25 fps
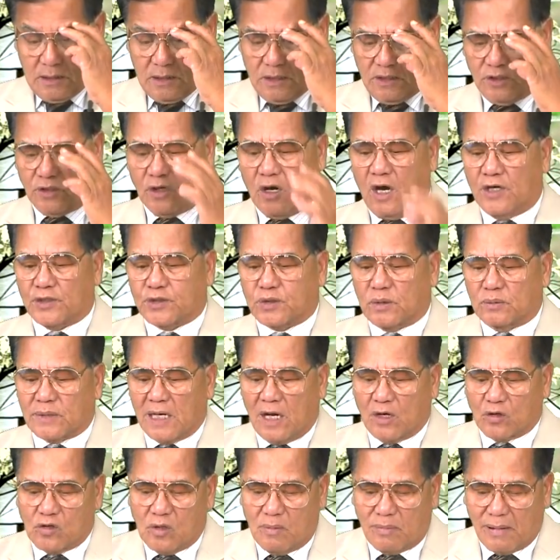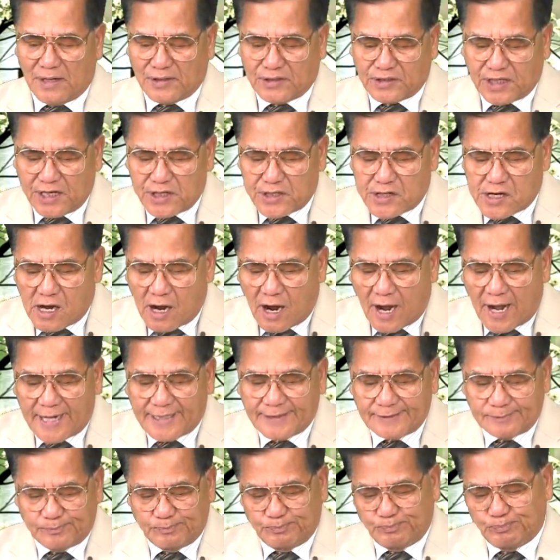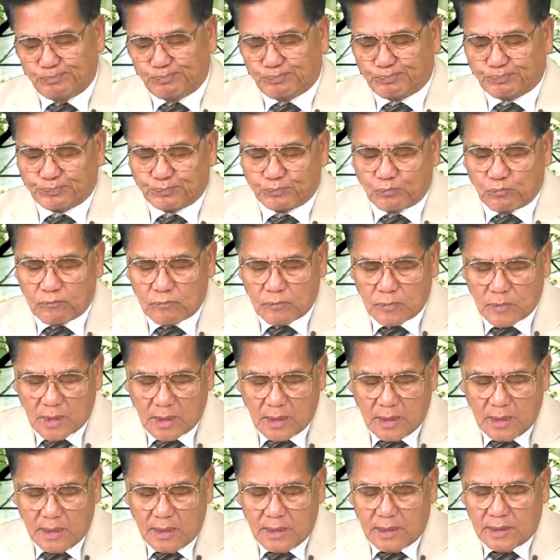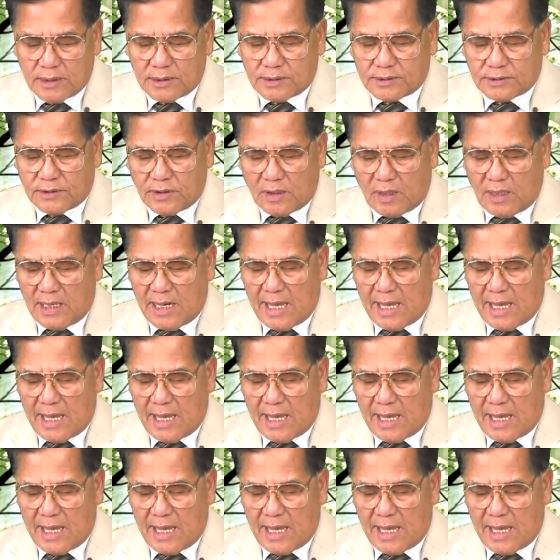Rồi chúng ta có bản tin nữa. Đó